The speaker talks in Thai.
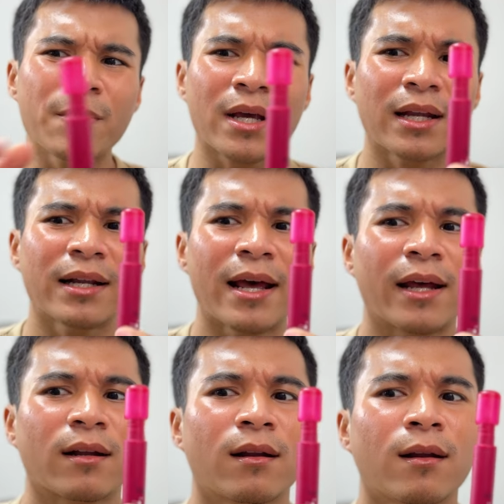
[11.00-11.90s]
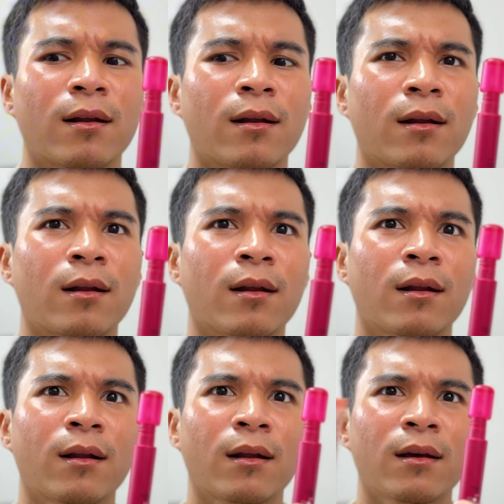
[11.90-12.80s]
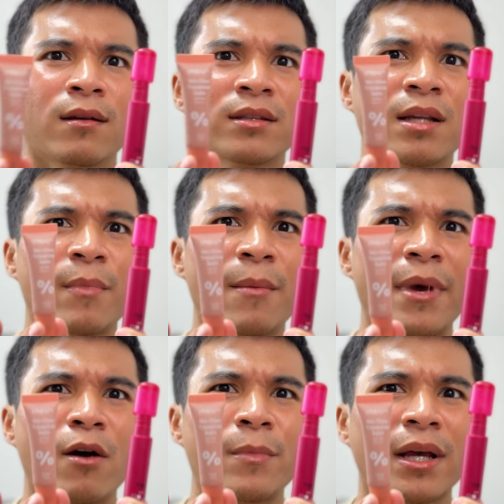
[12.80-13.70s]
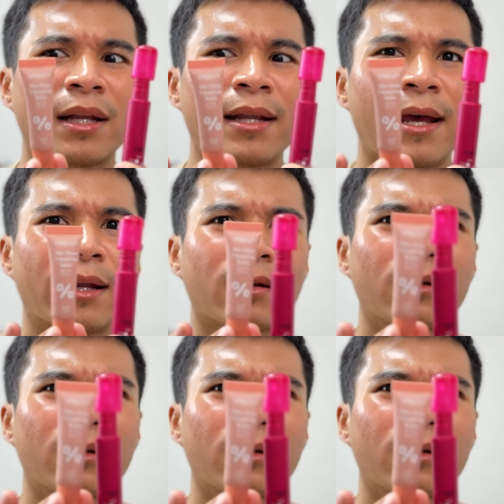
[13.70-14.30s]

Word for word: ไม่มีกันแดด 10 ml มีกันแดด